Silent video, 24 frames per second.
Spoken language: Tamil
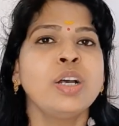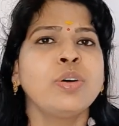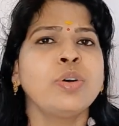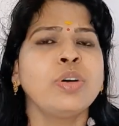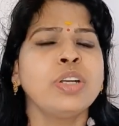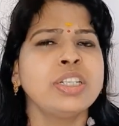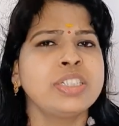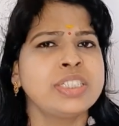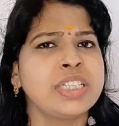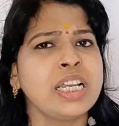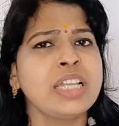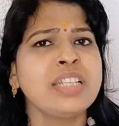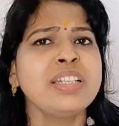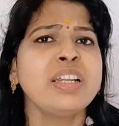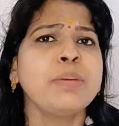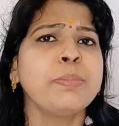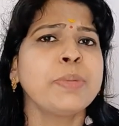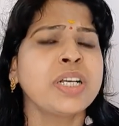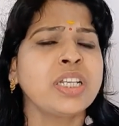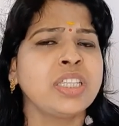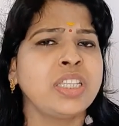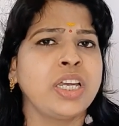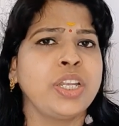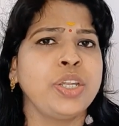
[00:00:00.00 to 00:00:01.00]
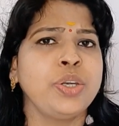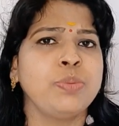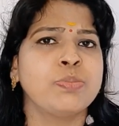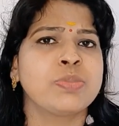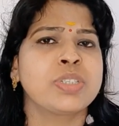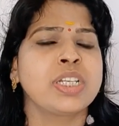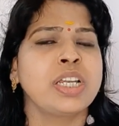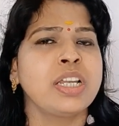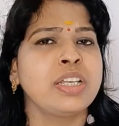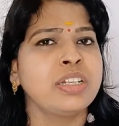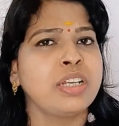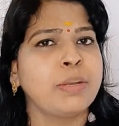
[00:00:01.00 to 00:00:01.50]
ஒன்று சிலது நமக்கு தெரியும்
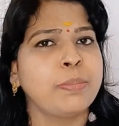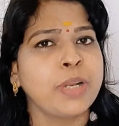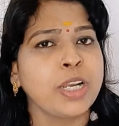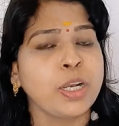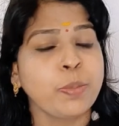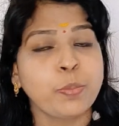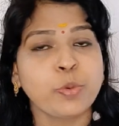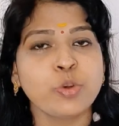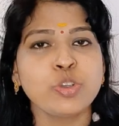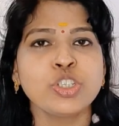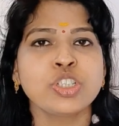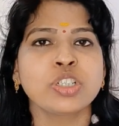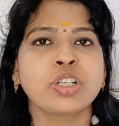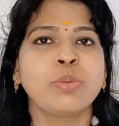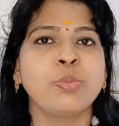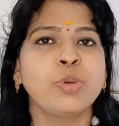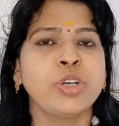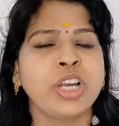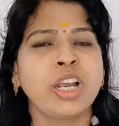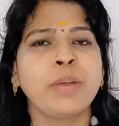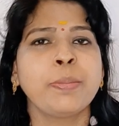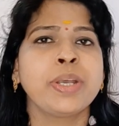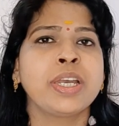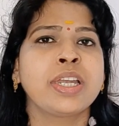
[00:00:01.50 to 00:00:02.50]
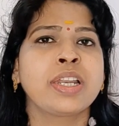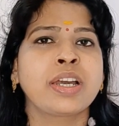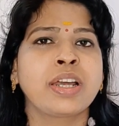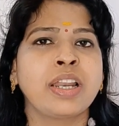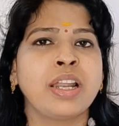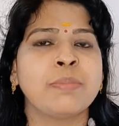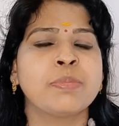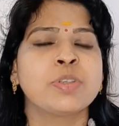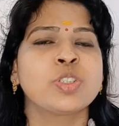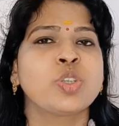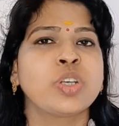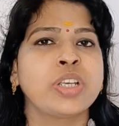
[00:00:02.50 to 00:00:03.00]
சிலது நம்மளால் புரிஞ்சுக்க முடியாமல்
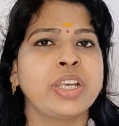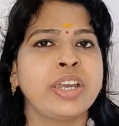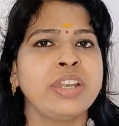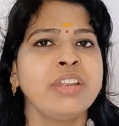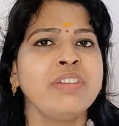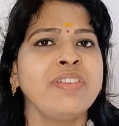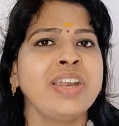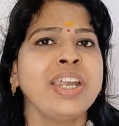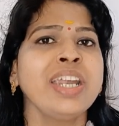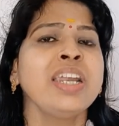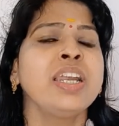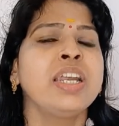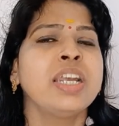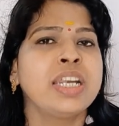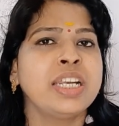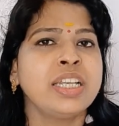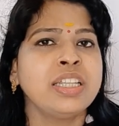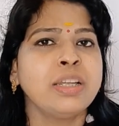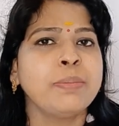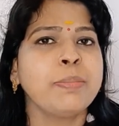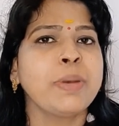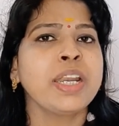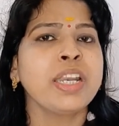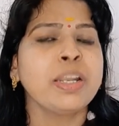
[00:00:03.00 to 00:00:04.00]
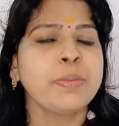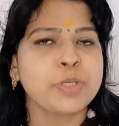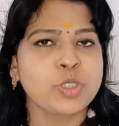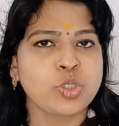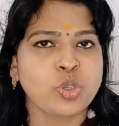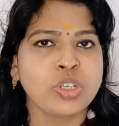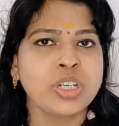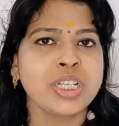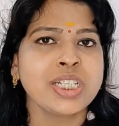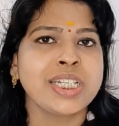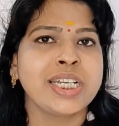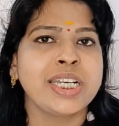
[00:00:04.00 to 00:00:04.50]
இருக்கலாம் ஸோ எனிவே இந்த மாதிரி மாதிரி நம்ம
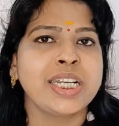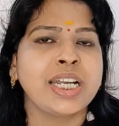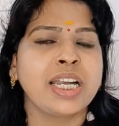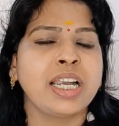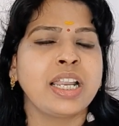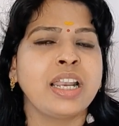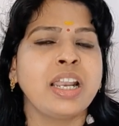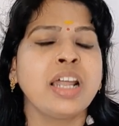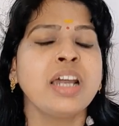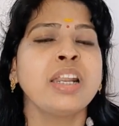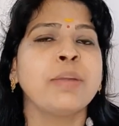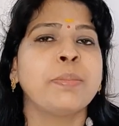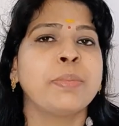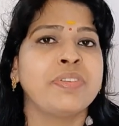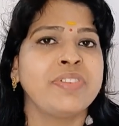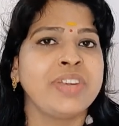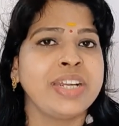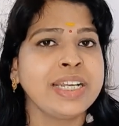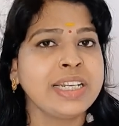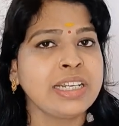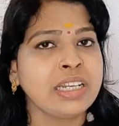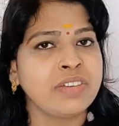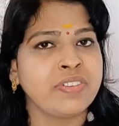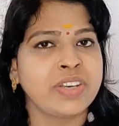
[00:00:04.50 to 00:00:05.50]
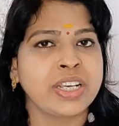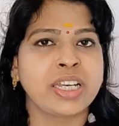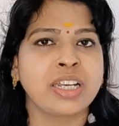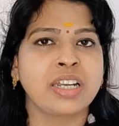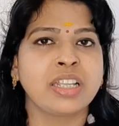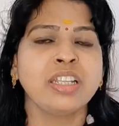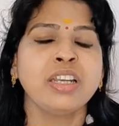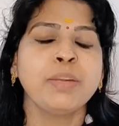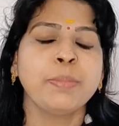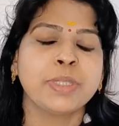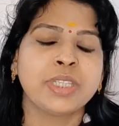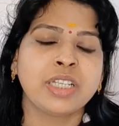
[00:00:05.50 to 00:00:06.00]
சொன்ன செடிகள் எல்லாம் நம்ம வீட்டில்
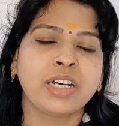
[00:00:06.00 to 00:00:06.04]
வைக்கிறத நம்ம